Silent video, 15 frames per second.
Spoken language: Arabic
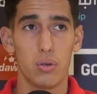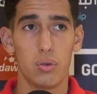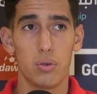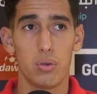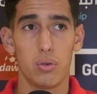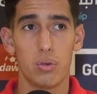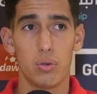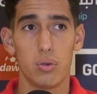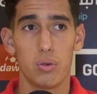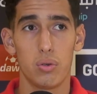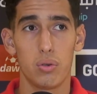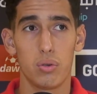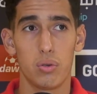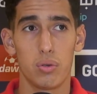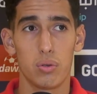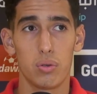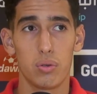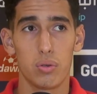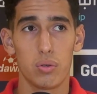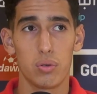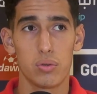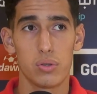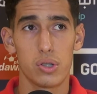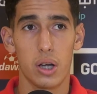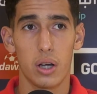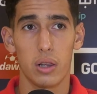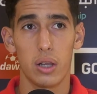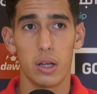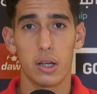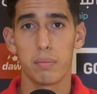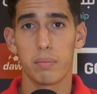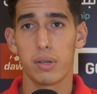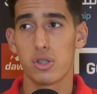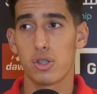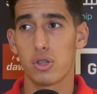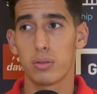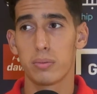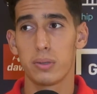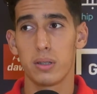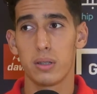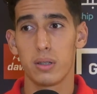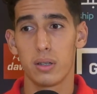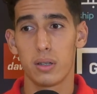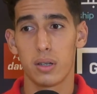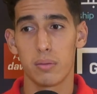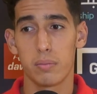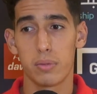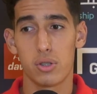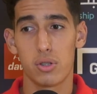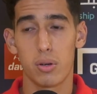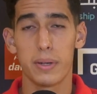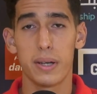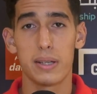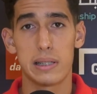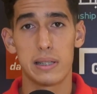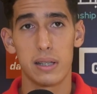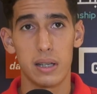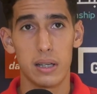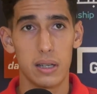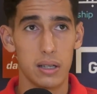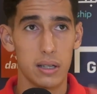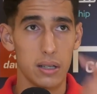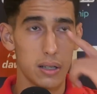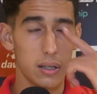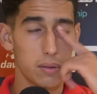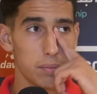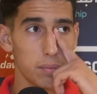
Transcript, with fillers: وان شاء الله كنبغي نشكر كنبغي نشكر الناس اللي